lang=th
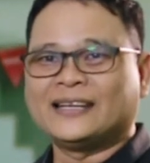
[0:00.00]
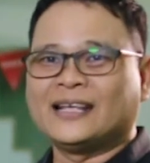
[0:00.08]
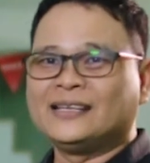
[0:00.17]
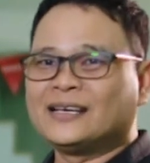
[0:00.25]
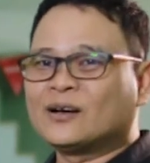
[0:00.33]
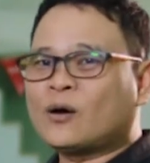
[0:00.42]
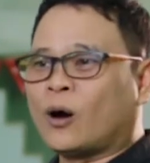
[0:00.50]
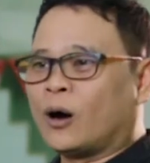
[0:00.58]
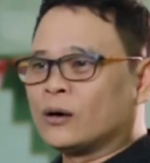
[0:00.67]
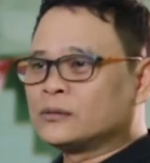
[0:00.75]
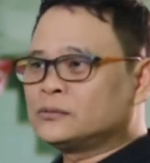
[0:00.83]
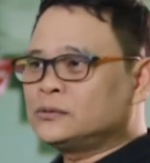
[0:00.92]
ในเรื่องขอ
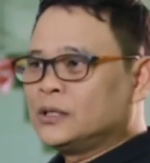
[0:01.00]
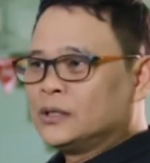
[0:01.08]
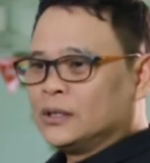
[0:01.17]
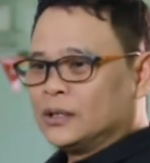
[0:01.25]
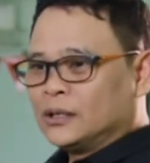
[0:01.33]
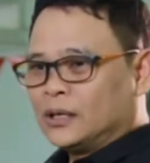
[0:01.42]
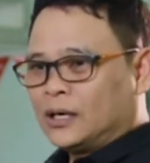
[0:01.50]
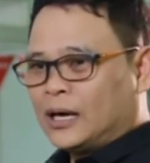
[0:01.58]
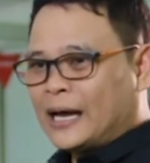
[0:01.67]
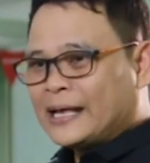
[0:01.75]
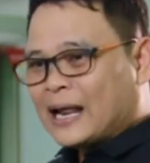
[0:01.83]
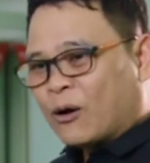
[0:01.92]
ง
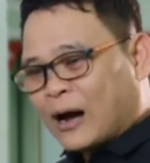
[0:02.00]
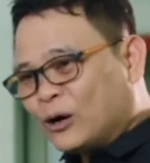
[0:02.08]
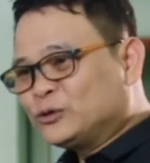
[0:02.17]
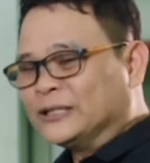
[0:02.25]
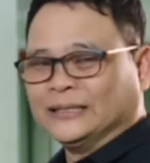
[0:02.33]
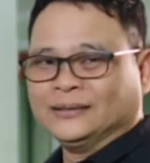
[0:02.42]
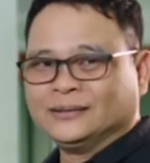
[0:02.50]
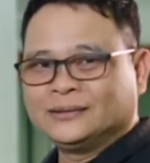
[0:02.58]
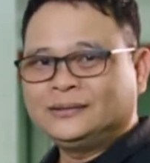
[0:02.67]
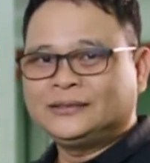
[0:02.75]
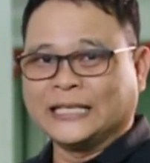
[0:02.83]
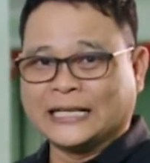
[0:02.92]
ให้เราเข้าถึง
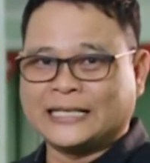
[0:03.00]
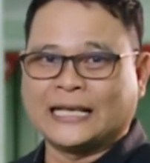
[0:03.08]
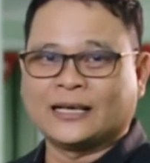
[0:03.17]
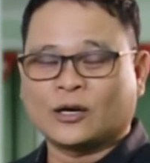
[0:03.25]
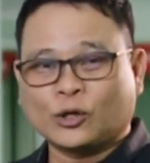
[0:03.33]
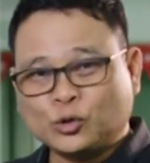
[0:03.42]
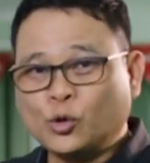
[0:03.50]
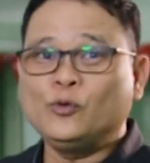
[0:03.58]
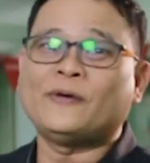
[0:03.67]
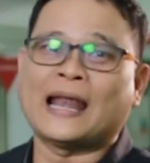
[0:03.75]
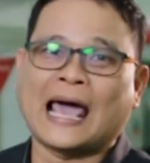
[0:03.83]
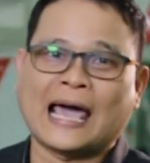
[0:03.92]
จริงๆก็ทุ่น
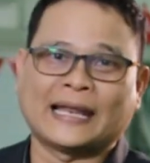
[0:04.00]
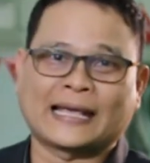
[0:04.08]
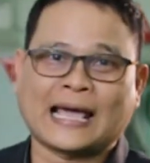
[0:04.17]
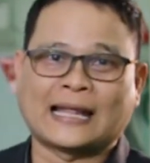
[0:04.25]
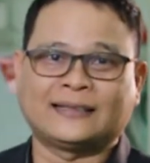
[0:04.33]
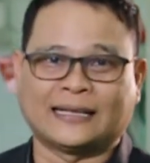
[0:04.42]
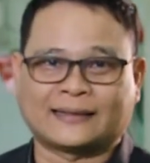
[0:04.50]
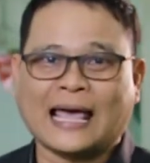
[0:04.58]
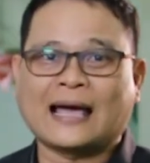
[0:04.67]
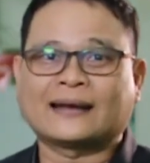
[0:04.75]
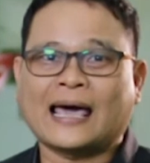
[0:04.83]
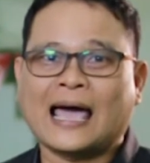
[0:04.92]
เวลาในการติด
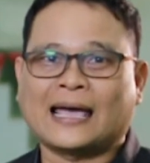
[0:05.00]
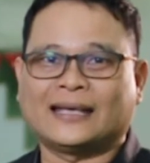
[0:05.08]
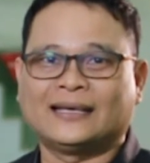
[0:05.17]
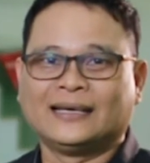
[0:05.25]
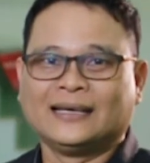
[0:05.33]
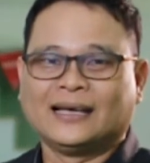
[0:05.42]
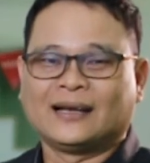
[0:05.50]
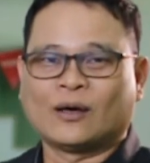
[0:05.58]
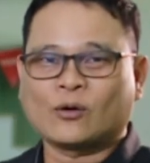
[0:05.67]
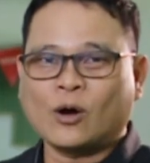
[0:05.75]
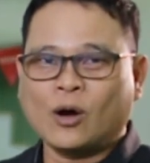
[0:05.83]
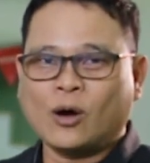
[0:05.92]
ตั้งได้
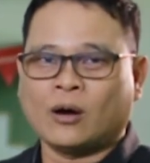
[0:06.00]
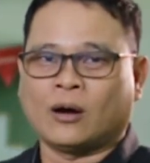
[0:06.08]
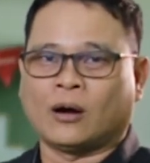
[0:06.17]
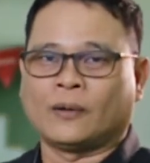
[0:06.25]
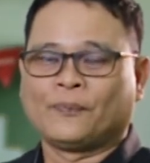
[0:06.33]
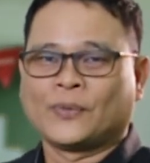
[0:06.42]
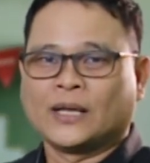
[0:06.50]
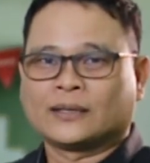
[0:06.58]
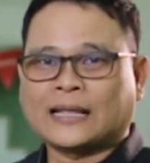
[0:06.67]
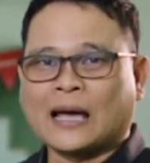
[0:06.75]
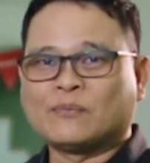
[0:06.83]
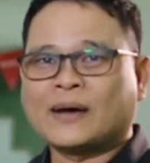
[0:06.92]
แล้วก็
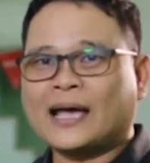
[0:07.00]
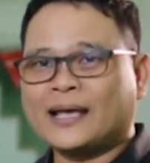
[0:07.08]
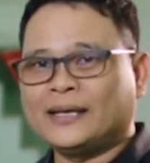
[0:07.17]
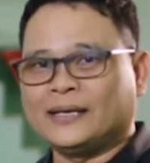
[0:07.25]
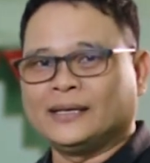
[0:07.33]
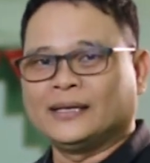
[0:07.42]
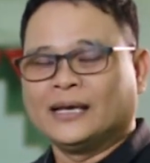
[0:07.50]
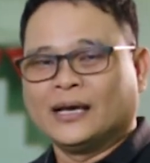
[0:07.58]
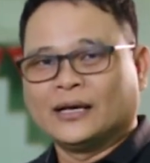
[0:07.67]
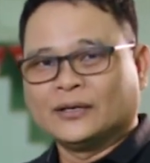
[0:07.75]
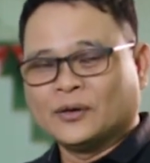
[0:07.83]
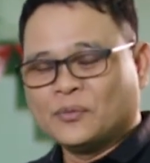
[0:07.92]
ทำให้
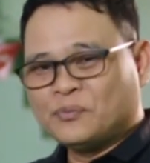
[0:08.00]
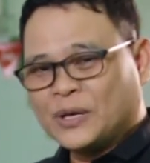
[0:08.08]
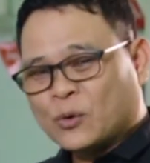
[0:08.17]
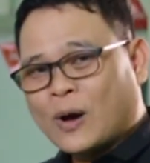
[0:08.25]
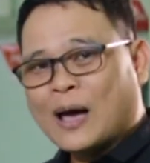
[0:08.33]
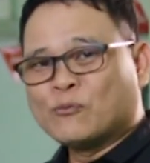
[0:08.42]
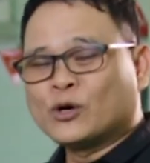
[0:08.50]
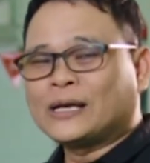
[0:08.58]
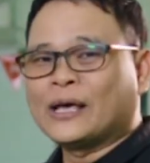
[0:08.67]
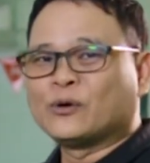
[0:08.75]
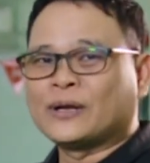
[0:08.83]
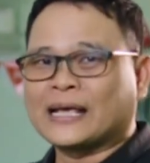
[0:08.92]
มีความรวด
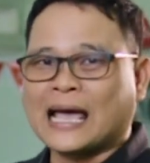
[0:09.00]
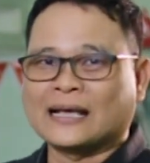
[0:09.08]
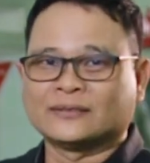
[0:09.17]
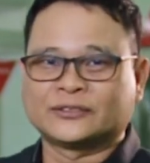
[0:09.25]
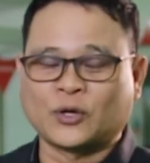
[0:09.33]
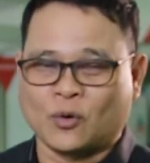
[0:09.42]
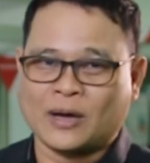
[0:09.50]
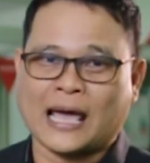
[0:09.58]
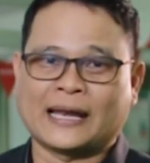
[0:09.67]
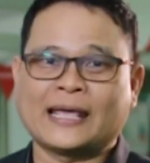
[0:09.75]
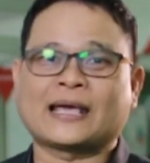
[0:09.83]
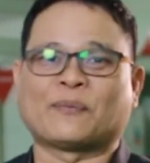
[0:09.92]
เร็วในการส่งงา
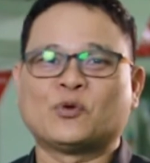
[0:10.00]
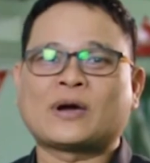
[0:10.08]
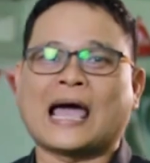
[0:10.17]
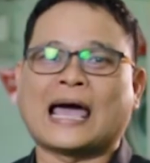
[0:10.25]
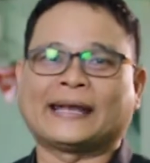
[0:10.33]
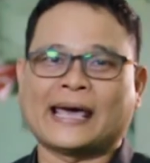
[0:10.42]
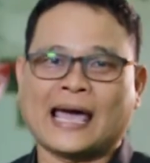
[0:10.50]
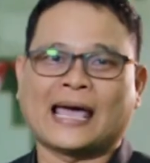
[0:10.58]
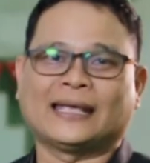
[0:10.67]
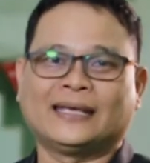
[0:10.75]
นให้กับลูกค้าได้